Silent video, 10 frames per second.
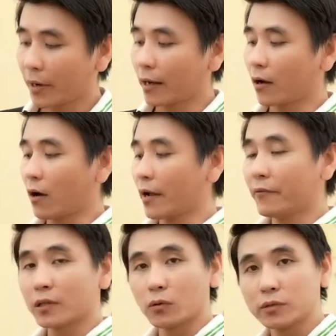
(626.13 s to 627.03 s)
quý khách đã có cây
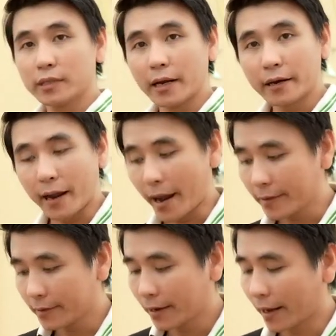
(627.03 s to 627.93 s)
Vertu
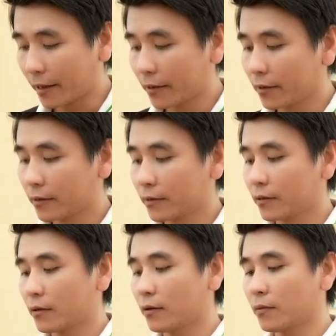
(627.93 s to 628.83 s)
Signature S như thế này,
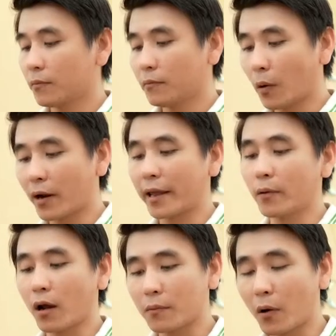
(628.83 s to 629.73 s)
màu
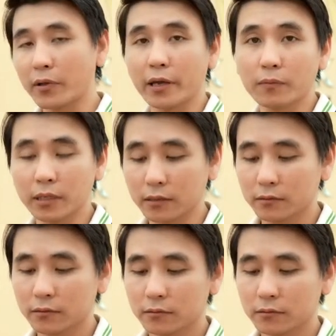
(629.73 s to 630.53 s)
này hoặc là màu gì cũng được,